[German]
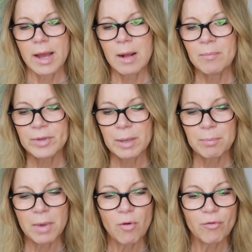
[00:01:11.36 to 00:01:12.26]
Am
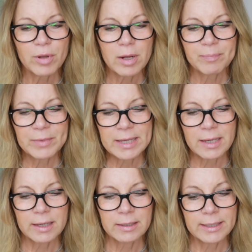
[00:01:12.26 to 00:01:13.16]
Treppenaufgang
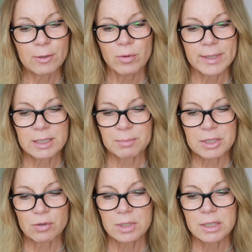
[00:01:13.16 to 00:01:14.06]
hing ein
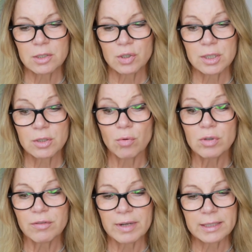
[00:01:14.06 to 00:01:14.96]
neoexpressionistisches,
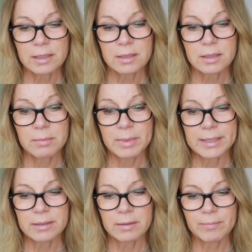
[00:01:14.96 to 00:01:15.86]
großflächiges
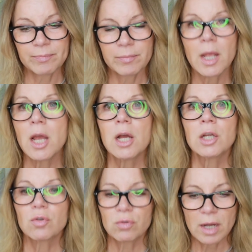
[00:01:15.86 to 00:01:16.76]
Gemälde.
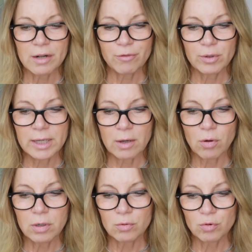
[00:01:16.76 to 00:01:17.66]
Total von der
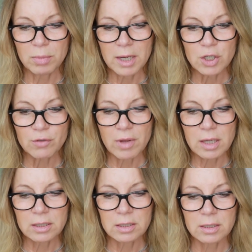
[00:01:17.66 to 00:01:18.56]
Rolle und überrascht
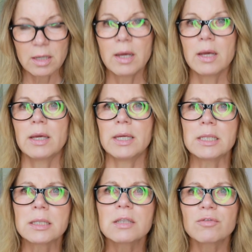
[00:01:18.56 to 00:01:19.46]
fragte sie,
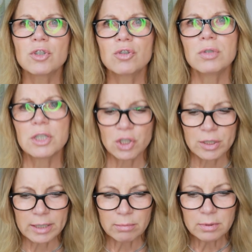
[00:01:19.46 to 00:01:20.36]
ist das von Julian
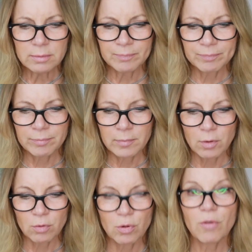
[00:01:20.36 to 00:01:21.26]
Schnäbel?
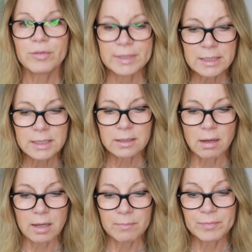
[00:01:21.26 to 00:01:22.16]
und hoffte
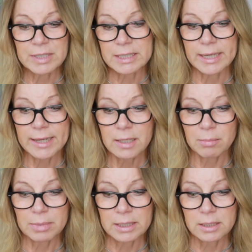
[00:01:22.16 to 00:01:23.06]
insgeheim, dass ihr
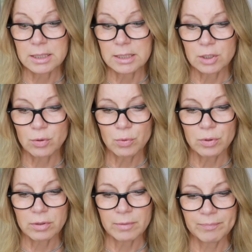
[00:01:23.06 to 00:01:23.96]
Kennerblick sie nicht
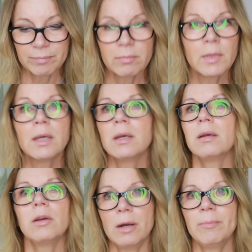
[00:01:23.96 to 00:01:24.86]
trügte.
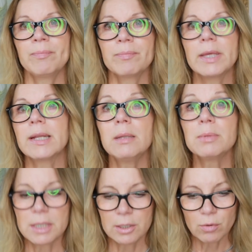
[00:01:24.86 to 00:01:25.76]
Ja, ich
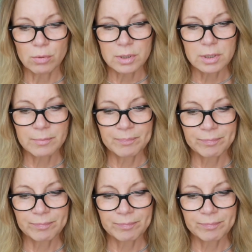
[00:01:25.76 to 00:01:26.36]
liebe seine Kunst.